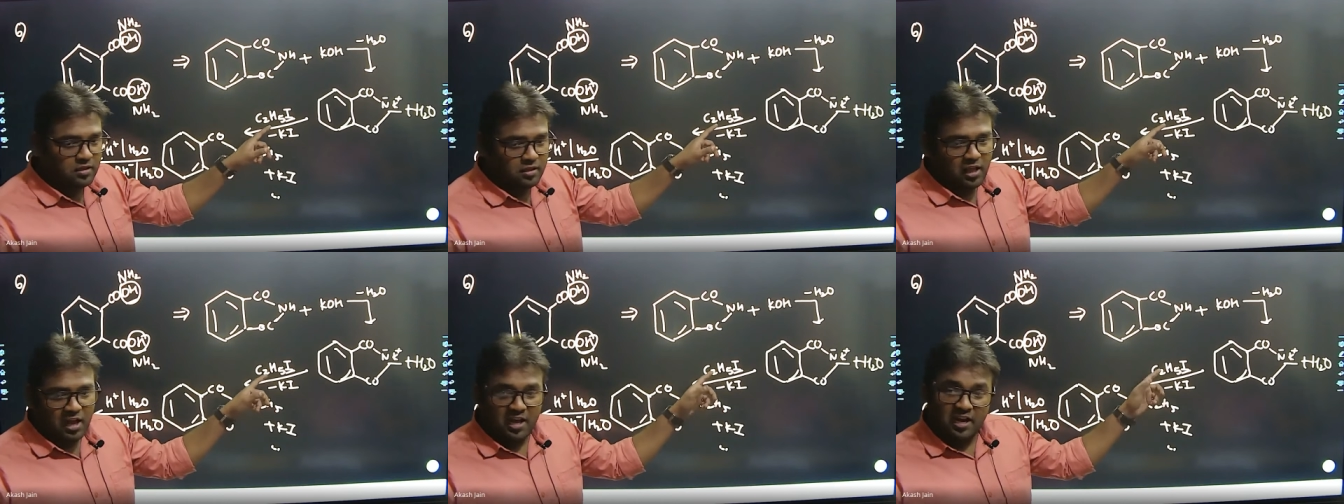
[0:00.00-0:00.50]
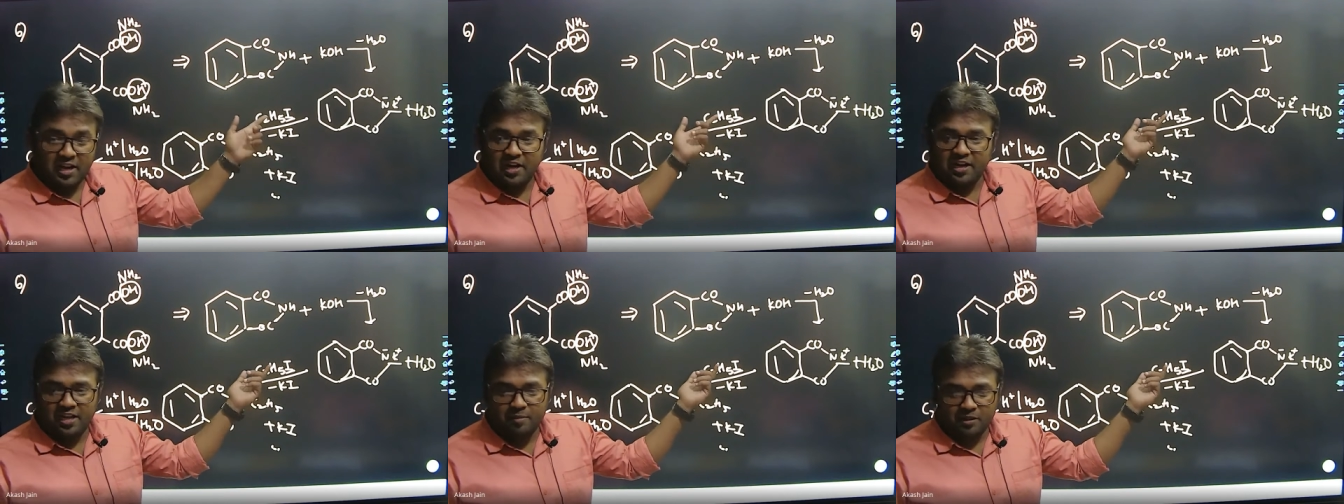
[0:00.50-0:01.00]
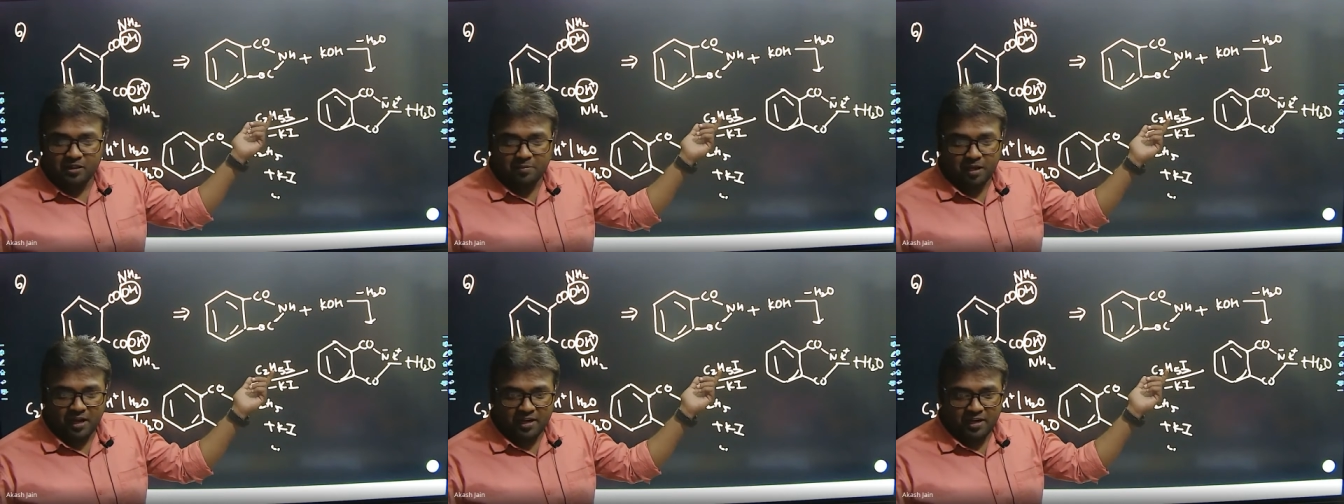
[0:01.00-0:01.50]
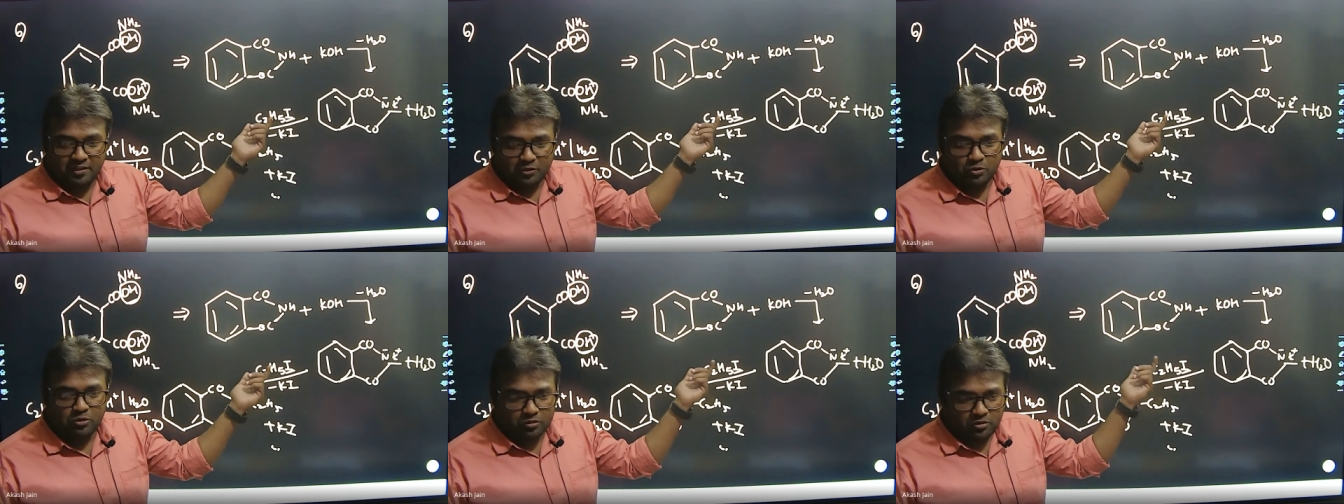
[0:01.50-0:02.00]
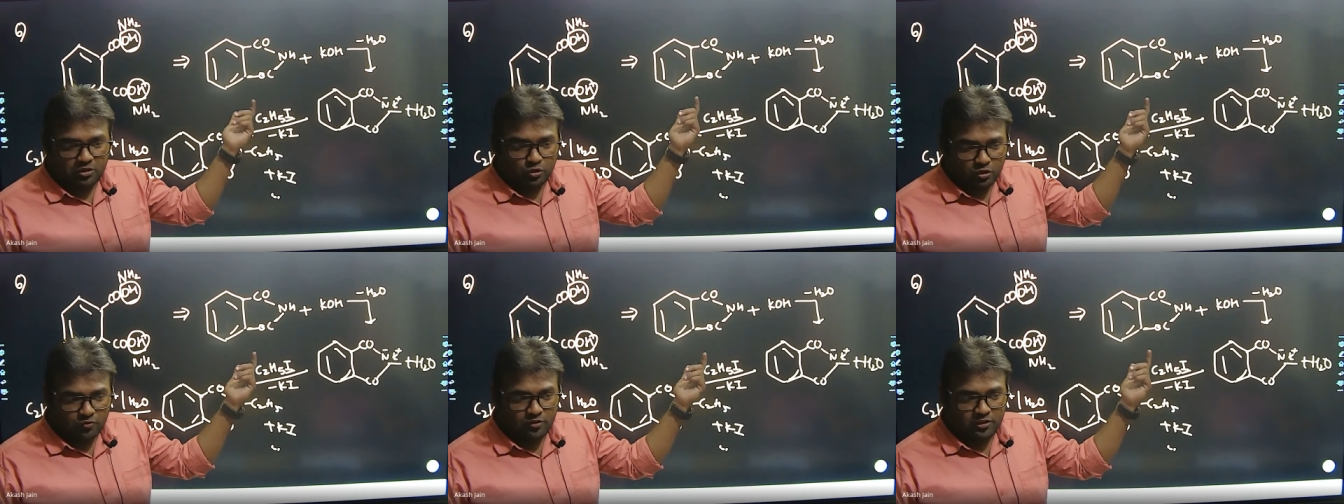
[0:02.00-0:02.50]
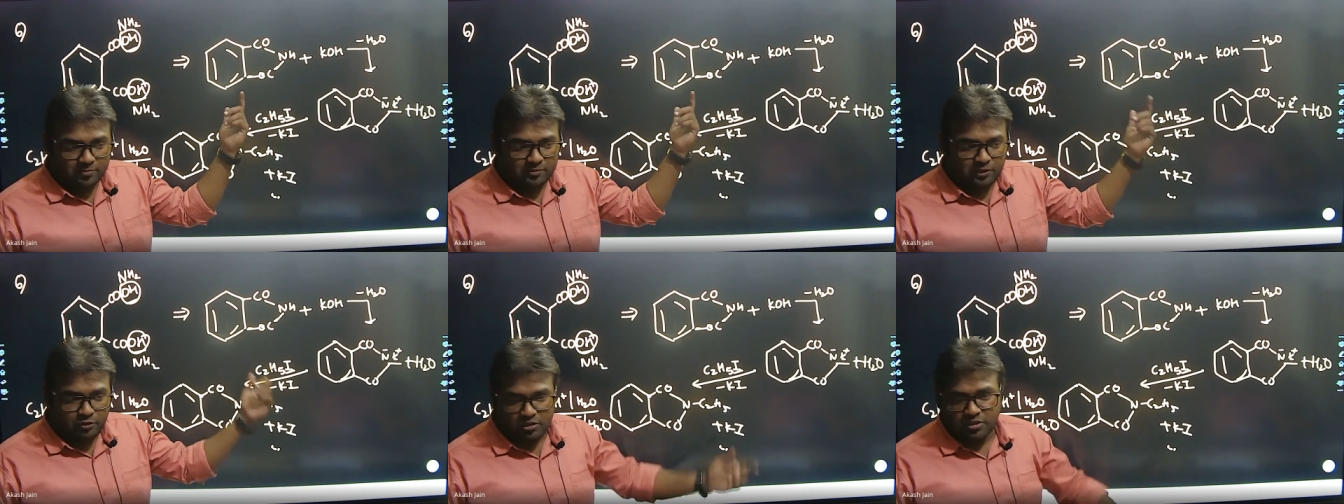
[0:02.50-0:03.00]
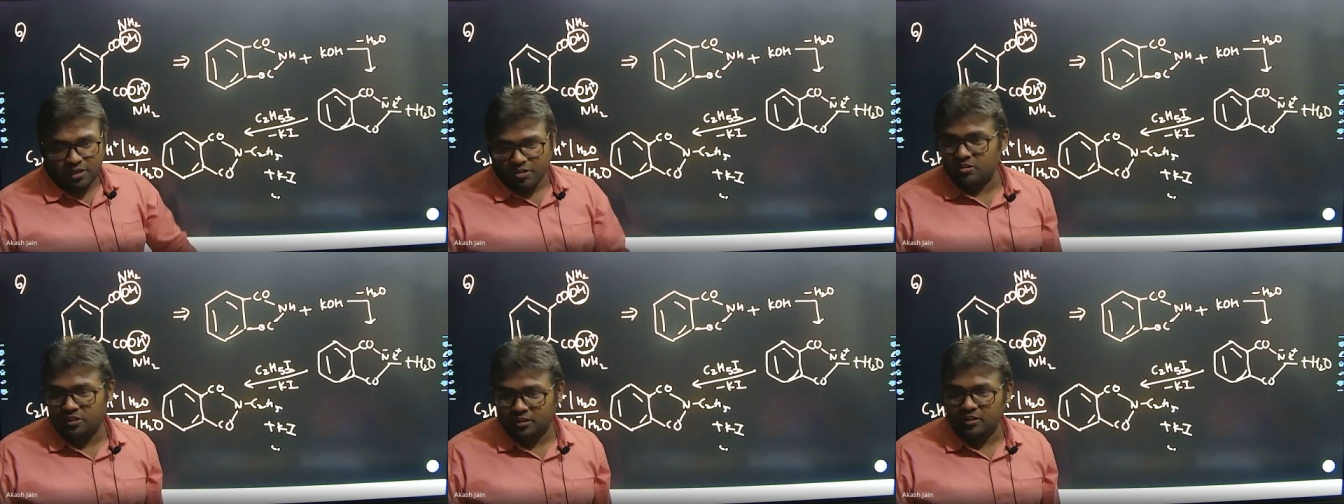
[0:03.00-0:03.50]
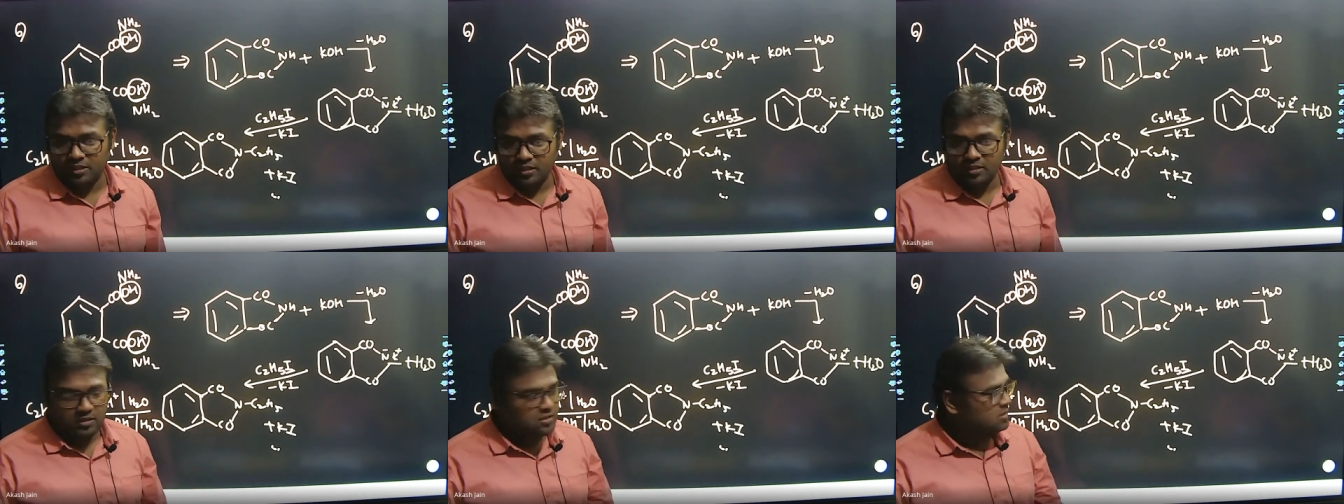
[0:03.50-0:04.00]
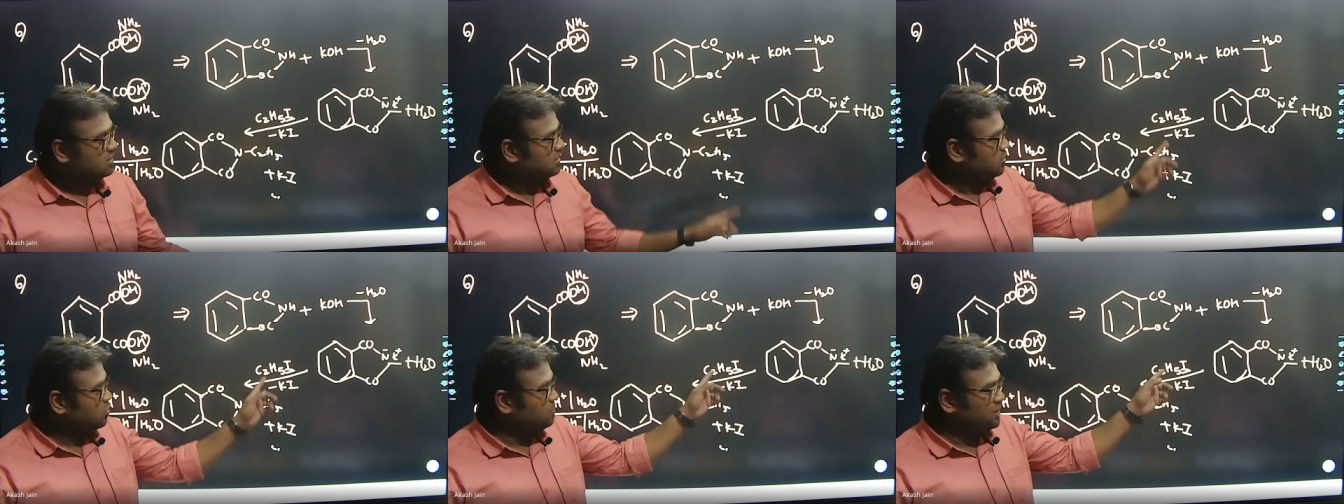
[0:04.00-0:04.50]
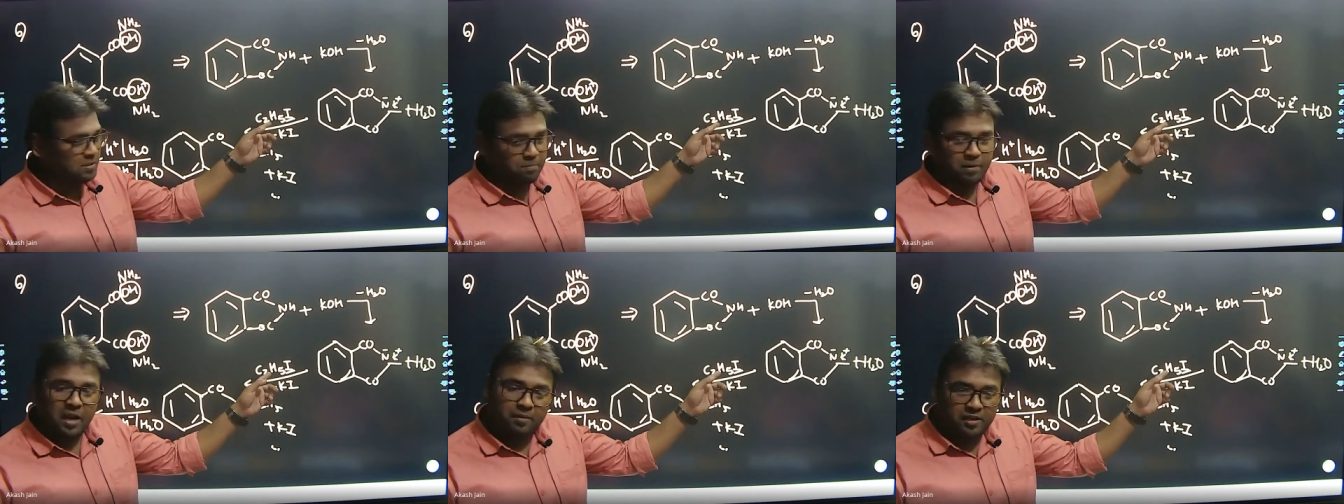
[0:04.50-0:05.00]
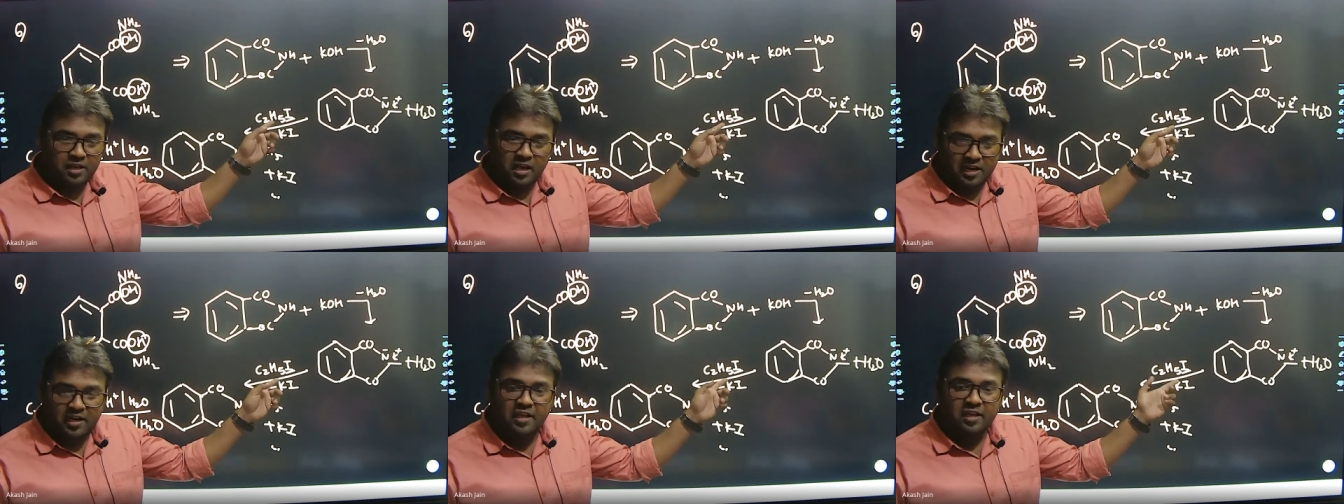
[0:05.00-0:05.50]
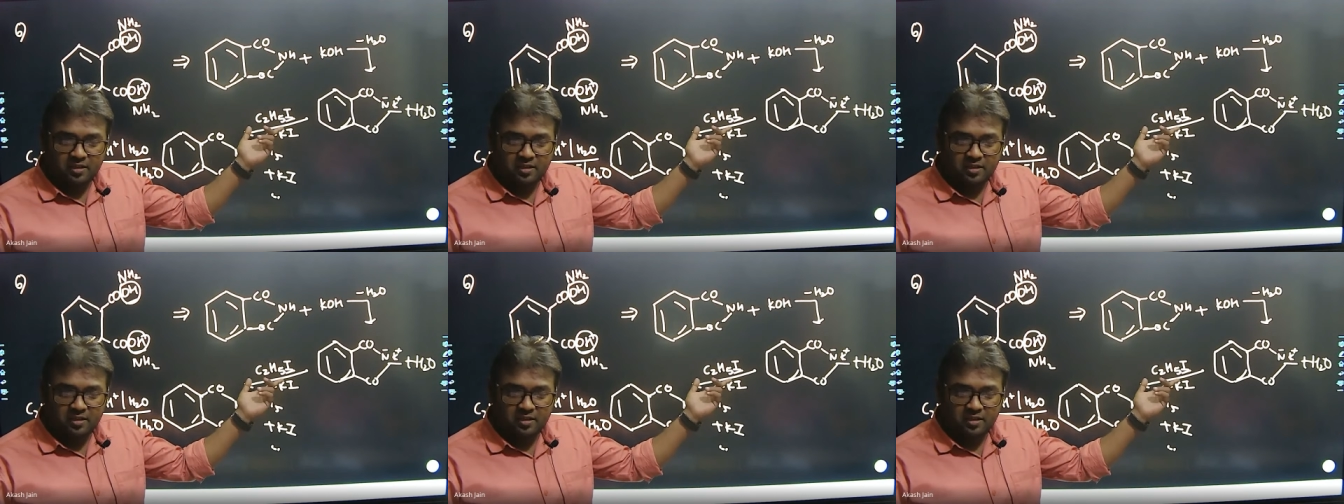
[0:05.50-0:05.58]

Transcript: हाईलाइट नहीं है मतलब हाईलाइट तो न्यूक्लियोफिलिक सब्स्टिट्यूशन रिएक्शन देते हैं ना ऊपर से प्राइमरी हाईलाइट ही